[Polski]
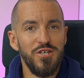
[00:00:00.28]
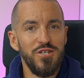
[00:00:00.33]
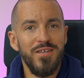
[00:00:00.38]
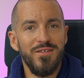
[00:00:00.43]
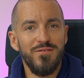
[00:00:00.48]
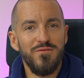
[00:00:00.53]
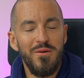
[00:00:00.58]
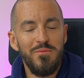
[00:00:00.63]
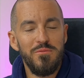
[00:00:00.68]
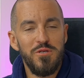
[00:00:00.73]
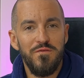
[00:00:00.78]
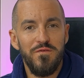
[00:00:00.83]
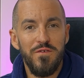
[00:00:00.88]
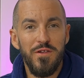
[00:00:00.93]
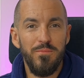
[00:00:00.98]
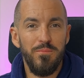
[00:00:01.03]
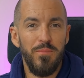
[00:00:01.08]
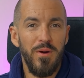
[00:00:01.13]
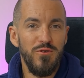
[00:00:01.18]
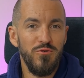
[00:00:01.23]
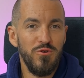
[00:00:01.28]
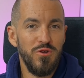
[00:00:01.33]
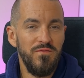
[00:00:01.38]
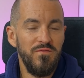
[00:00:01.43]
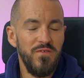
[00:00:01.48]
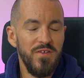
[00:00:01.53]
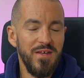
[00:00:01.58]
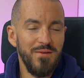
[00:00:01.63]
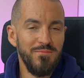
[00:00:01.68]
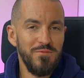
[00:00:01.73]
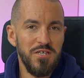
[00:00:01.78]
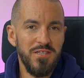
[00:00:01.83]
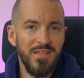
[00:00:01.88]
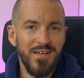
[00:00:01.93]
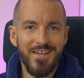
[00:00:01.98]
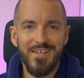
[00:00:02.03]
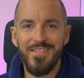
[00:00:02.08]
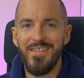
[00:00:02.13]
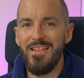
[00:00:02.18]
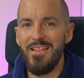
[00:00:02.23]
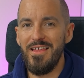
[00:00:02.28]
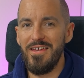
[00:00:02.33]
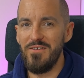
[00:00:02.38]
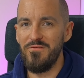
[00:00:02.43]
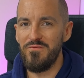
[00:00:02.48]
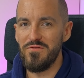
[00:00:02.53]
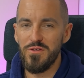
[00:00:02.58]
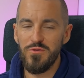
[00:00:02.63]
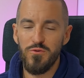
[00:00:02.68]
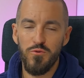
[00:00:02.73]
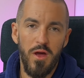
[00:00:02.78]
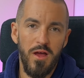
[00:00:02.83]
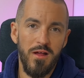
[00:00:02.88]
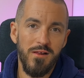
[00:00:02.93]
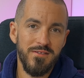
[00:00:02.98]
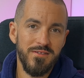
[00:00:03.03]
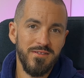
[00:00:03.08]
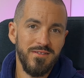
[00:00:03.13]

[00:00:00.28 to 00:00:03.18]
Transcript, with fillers: nazywam się Filip Paluch i witam Cię na kanale Ifs and Wires.